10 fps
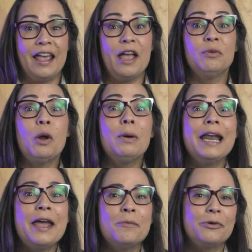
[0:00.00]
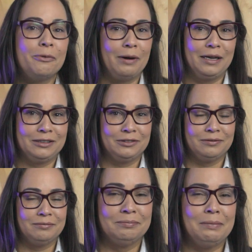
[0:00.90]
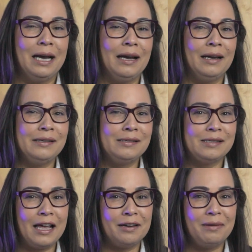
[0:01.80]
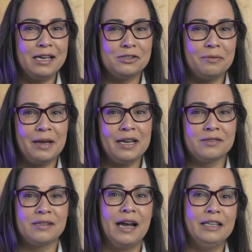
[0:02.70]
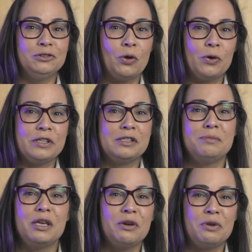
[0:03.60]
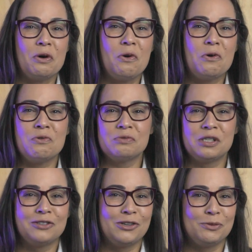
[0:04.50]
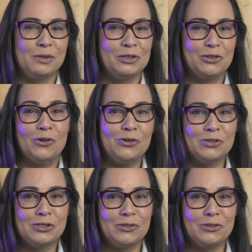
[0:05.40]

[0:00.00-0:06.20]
Eu não lembro o ano, mas era mais ou menos lá em 2011, 2012,